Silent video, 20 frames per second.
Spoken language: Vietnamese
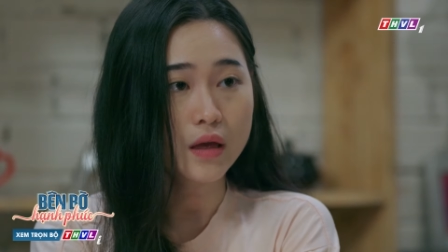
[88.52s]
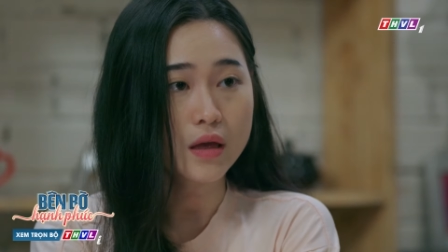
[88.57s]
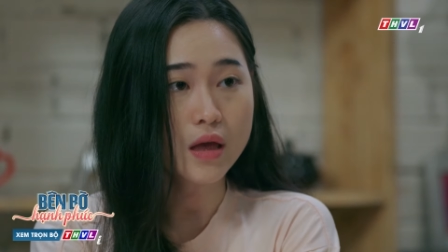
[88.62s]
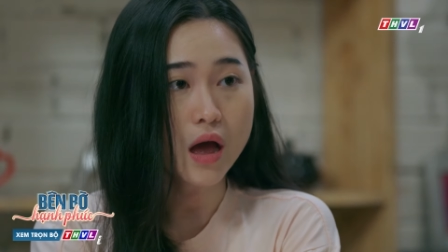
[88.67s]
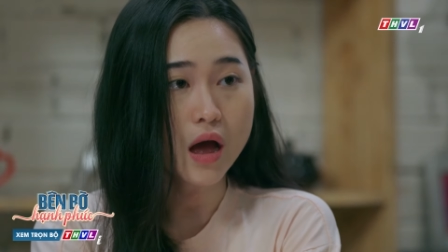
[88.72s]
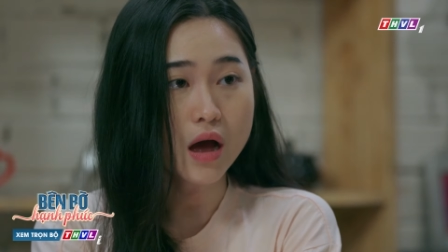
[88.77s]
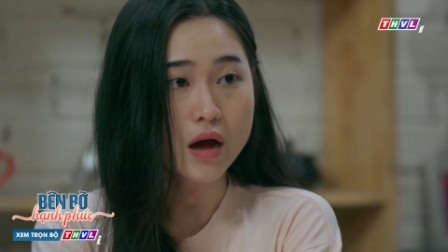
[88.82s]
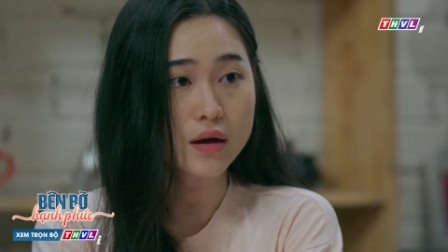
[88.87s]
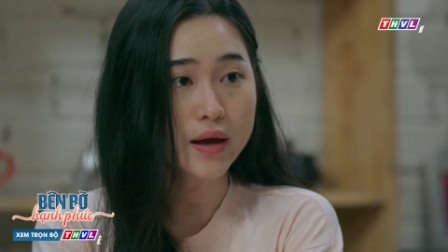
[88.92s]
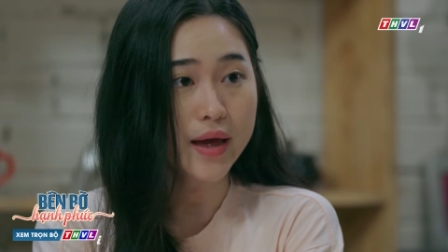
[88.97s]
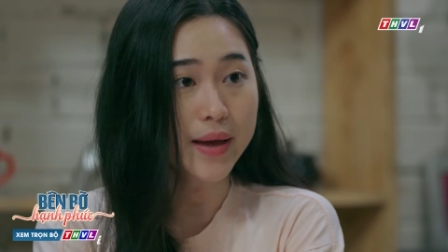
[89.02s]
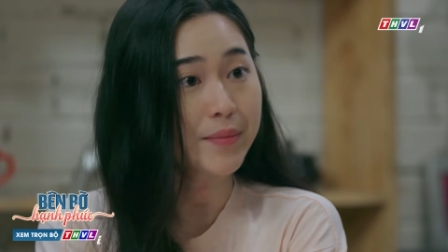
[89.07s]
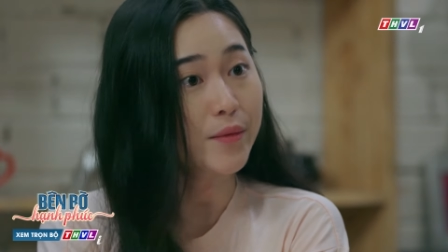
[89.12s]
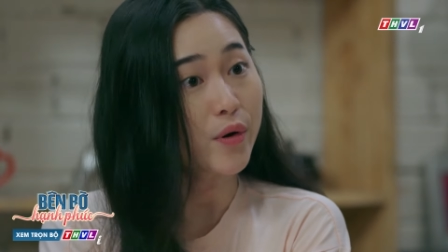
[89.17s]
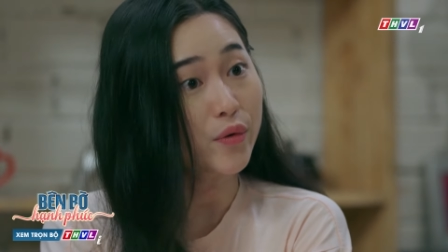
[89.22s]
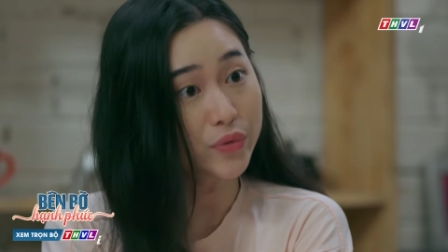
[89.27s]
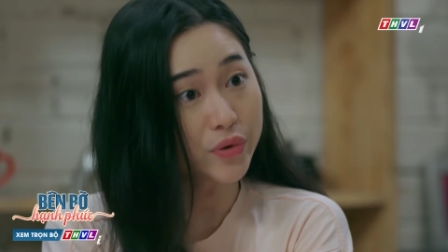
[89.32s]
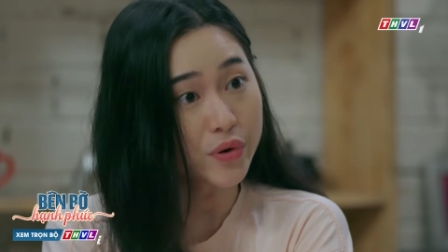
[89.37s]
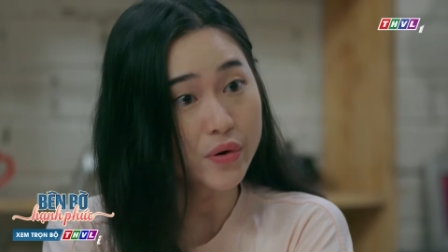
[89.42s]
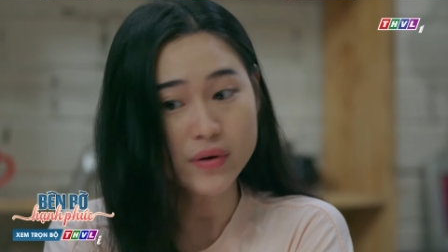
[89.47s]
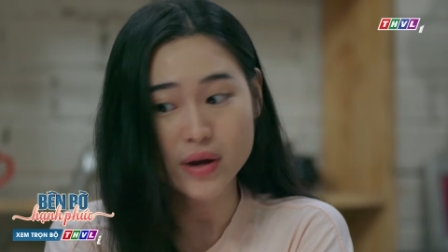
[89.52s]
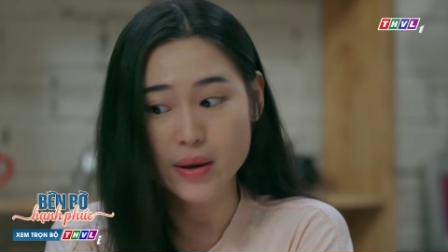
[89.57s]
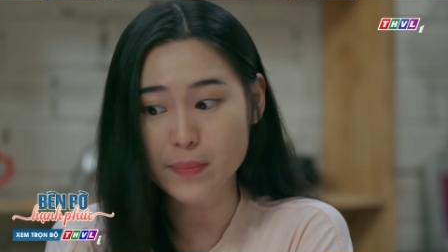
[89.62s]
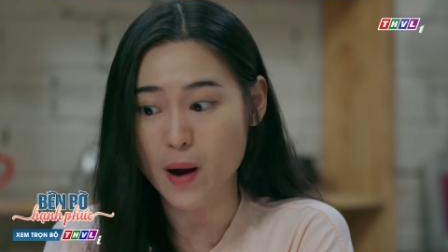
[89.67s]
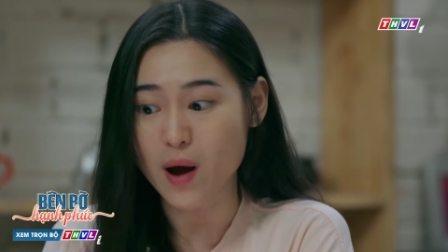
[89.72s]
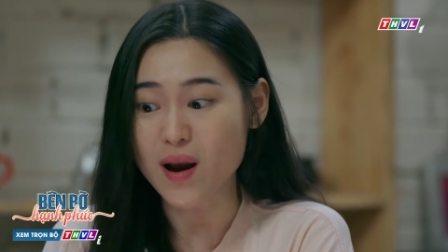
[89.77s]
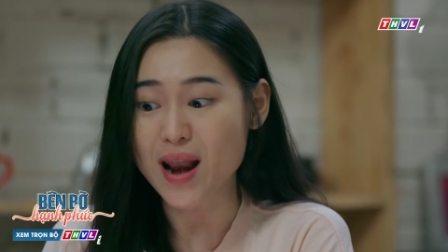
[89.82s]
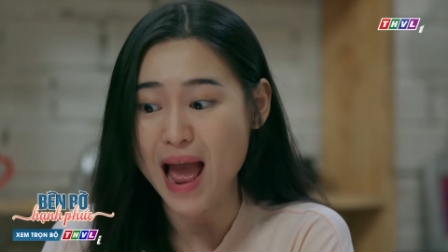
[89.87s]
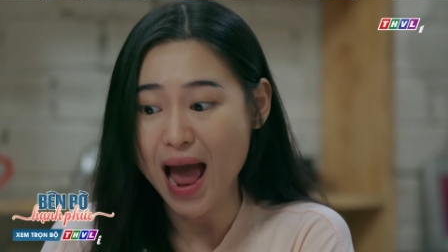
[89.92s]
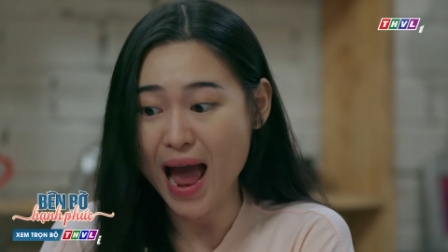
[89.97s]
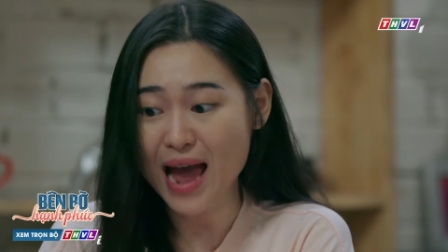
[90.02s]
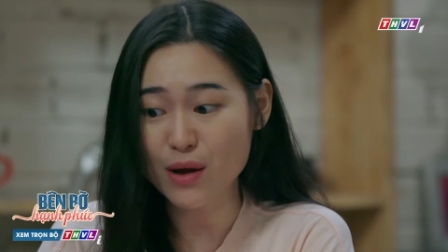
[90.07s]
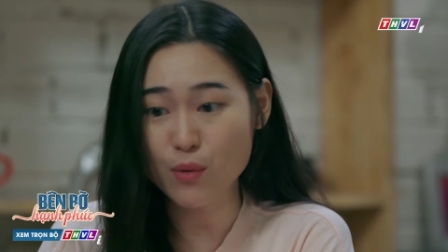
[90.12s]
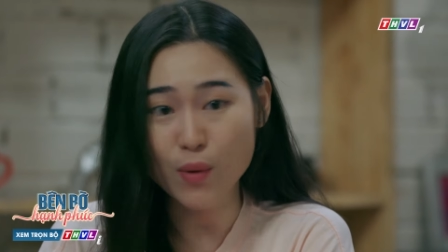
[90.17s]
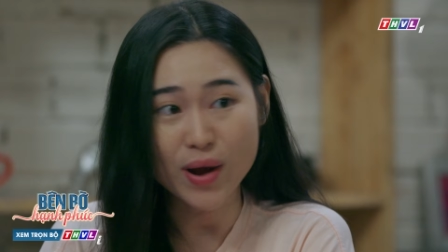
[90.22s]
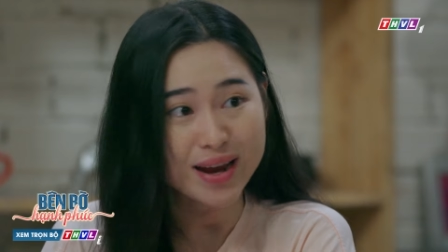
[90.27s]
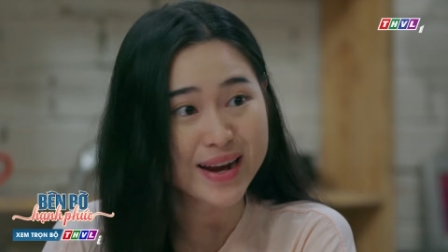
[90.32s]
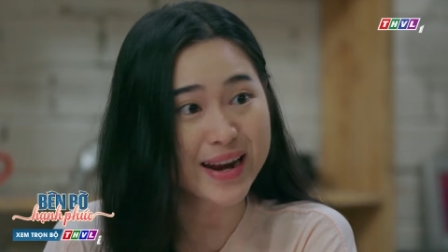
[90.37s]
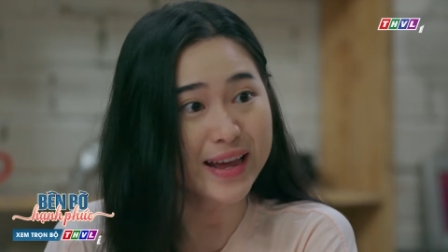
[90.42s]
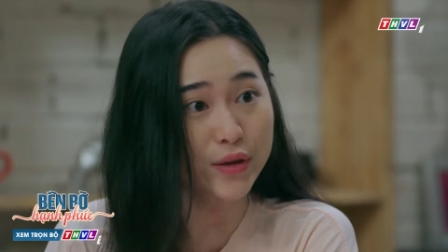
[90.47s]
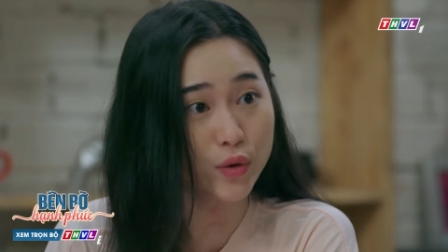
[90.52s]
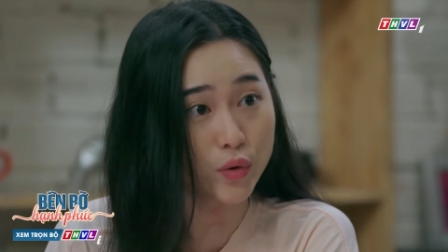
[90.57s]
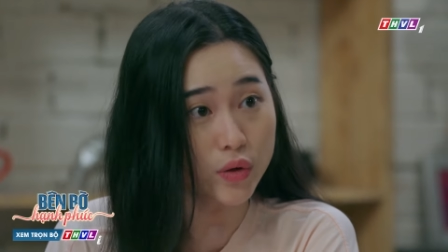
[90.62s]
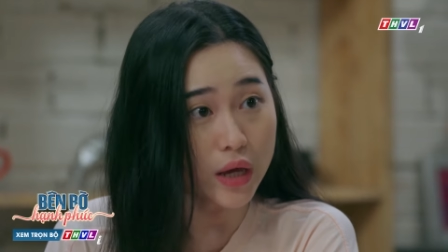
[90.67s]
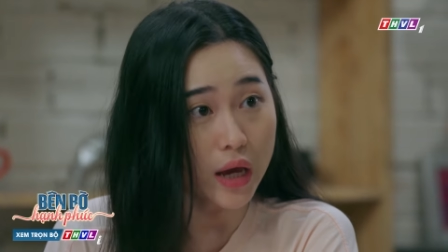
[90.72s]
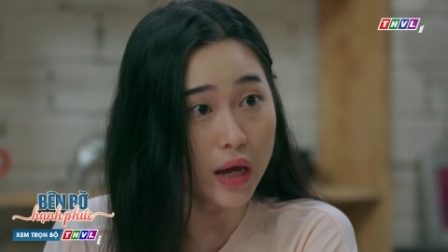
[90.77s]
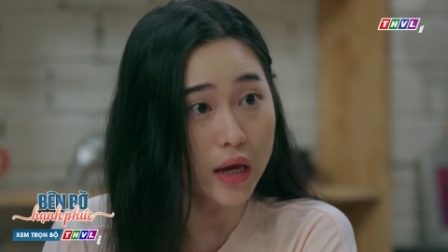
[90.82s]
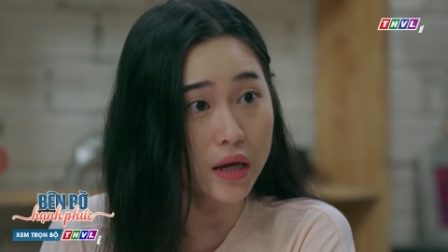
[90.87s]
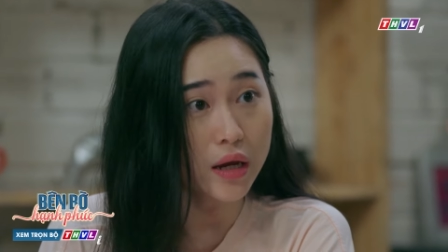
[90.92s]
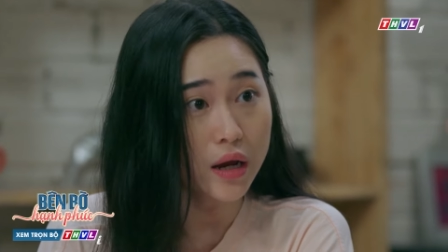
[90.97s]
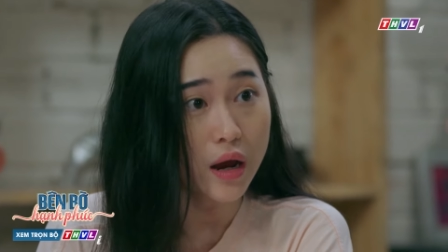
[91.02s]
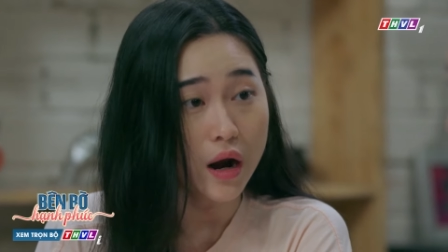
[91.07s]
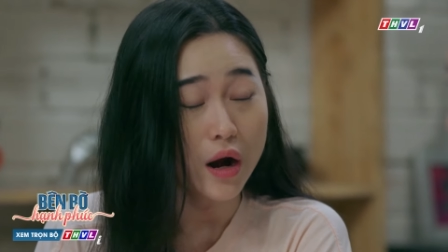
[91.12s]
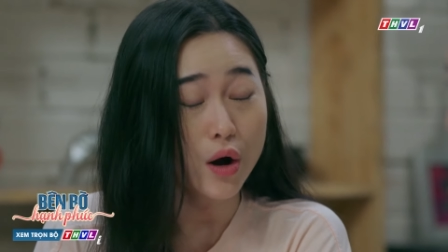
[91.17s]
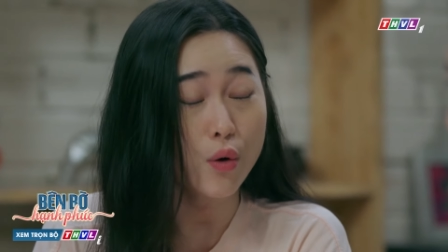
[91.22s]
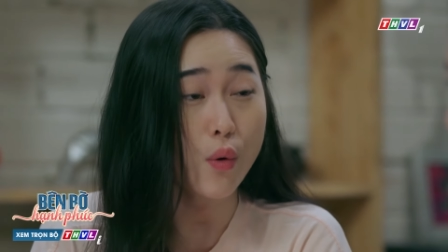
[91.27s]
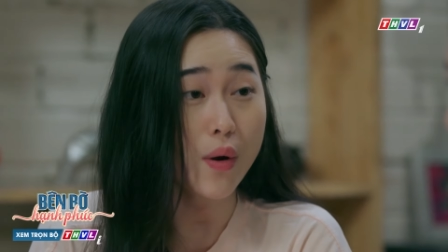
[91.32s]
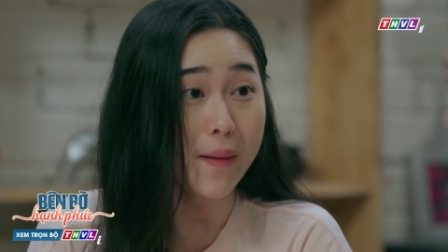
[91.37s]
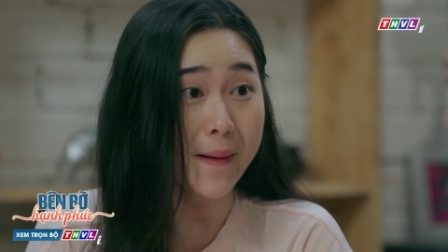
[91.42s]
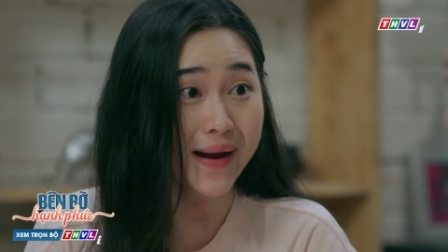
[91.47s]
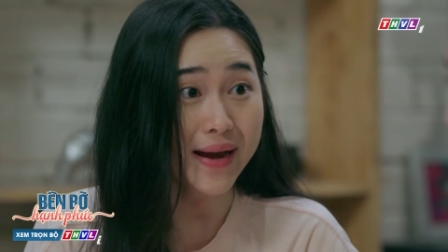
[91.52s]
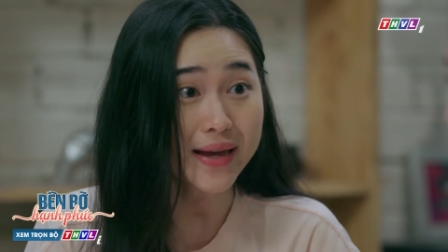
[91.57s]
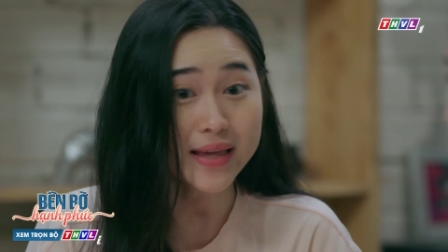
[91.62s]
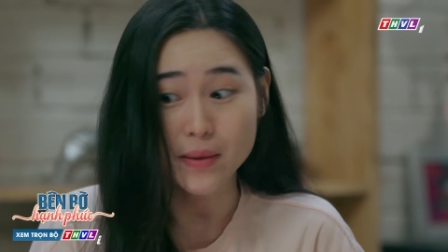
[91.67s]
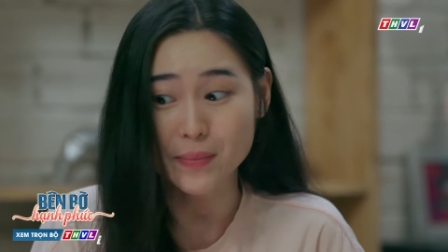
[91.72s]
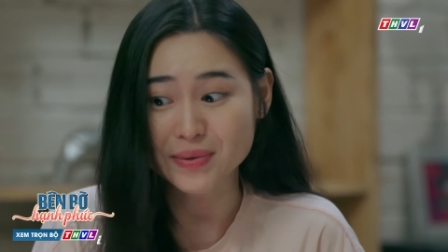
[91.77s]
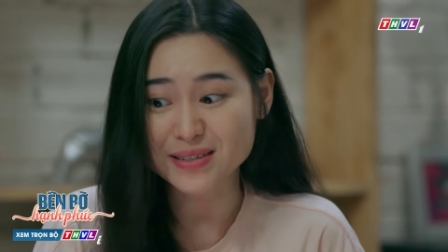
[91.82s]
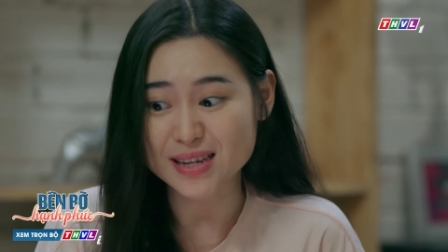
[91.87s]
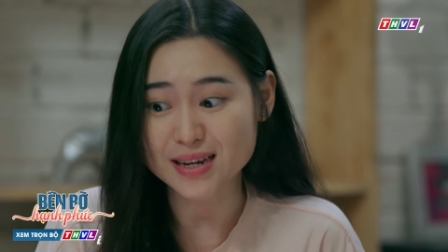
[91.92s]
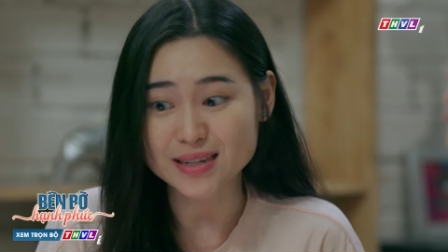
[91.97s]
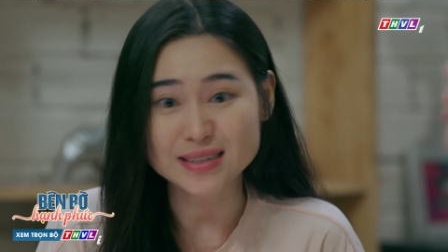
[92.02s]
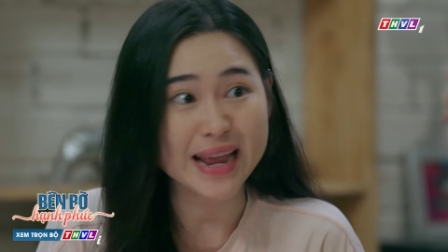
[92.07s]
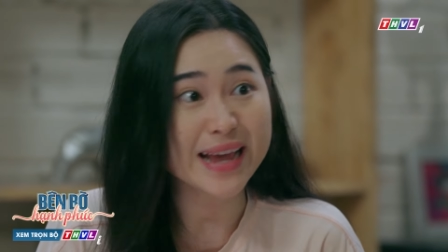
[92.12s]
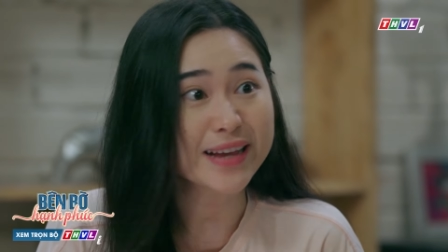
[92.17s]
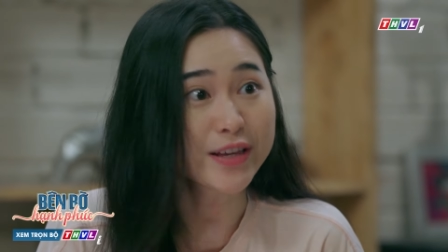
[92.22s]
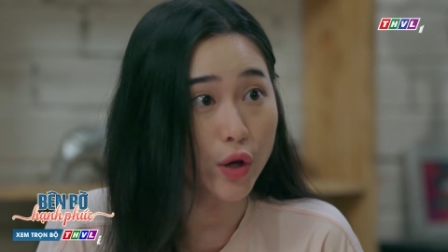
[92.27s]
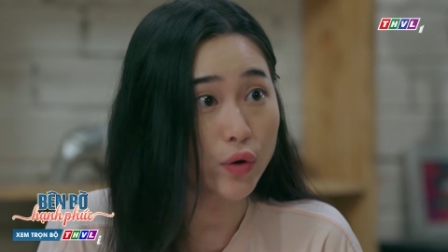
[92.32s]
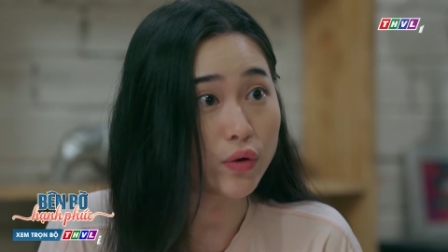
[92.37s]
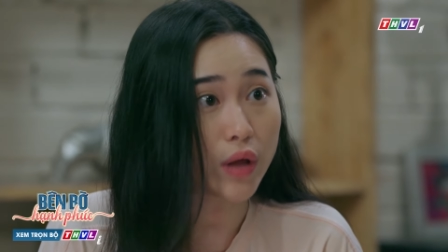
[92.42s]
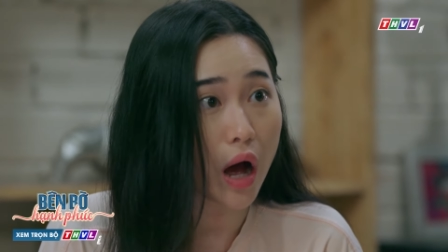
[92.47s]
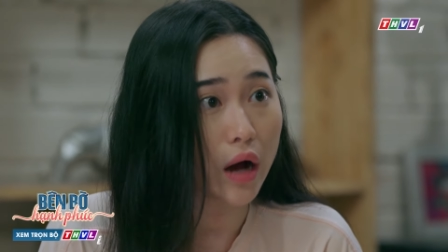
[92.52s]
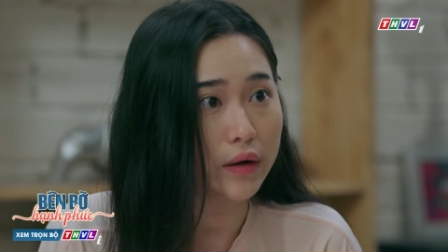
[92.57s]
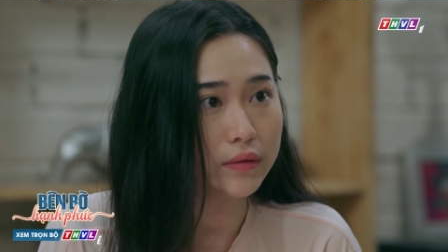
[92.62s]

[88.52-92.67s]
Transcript: gì vậy Em còn chưa kịp hỏi là ai quay cái này cho chị Rồi quay bằng gì mà sắc nét dữ